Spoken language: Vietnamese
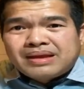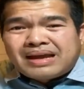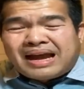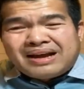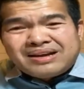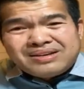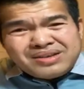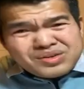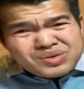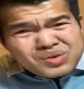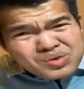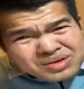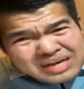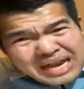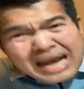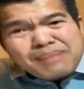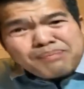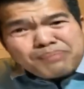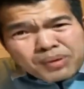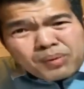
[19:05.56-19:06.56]
à hướng chúng
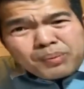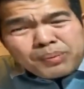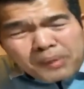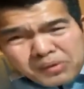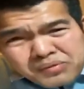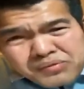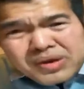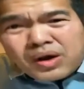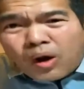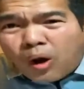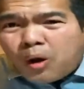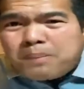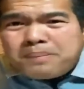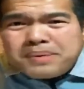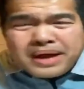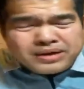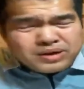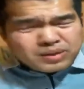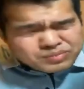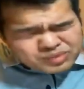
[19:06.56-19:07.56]
ca pro pro với
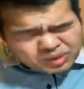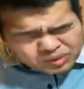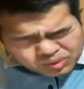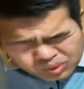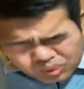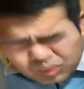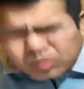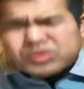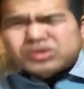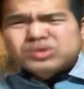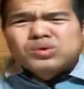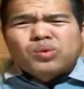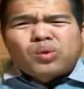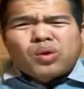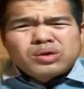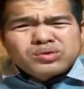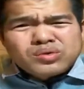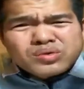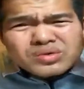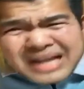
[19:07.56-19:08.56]
comment không tụt tuôn
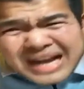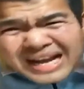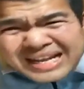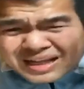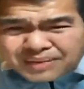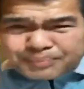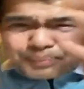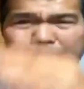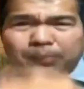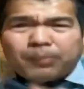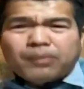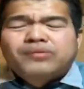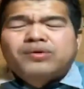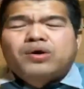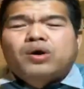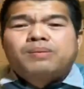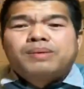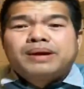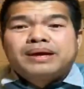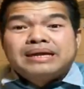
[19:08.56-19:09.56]
squad chúng ca ta pro pro với
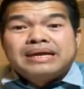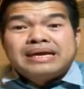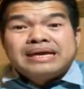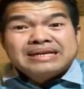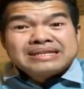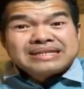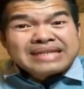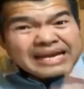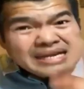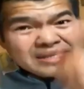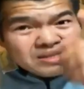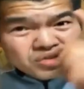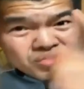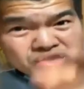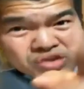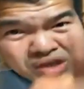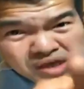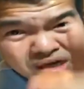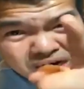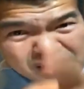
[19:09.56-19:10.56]
comment tại
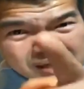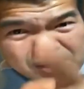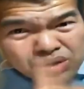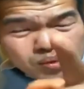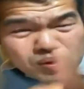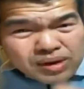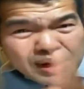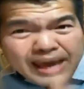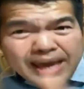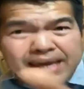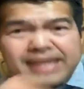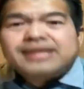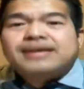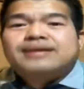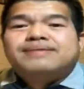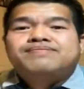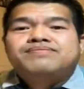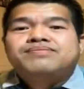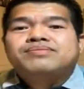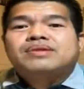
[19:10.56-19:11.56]
dương luôn này nhỉ
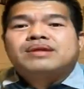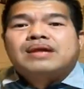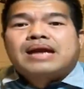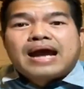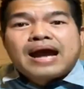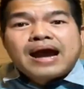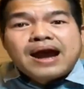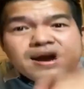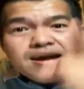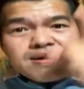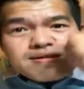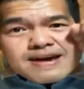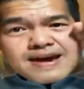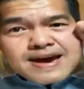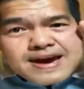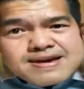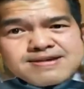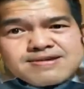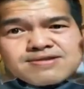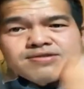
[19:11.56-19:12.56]
à này
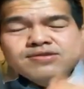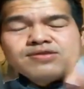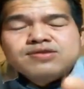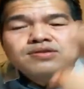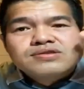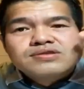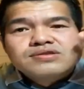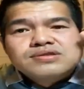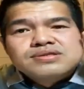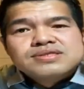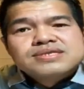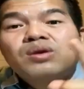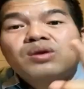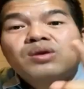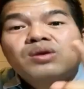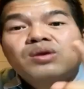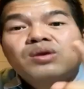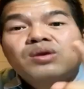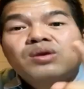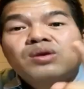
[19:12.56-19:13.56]
ai khóc sai
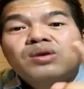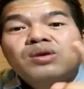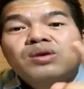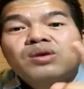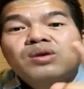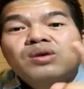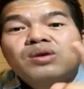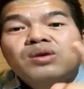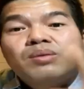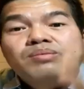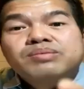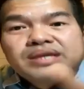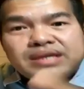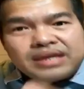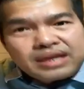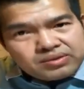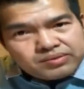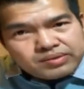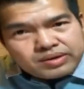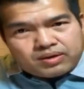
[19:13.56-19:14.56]
không chỉ
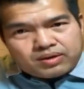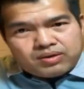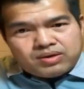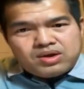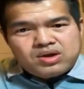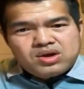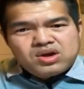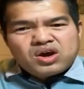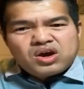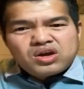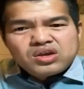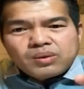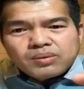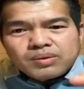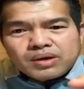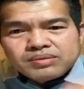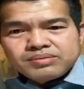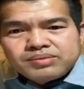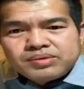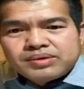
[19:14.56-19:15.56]
là tôi khóc nhung
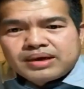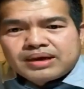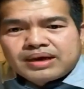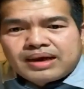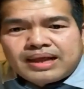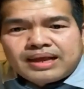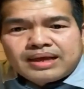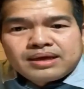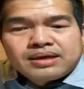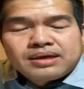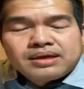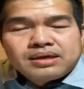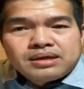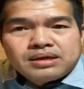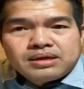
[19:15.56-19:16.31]
cười luôn là khang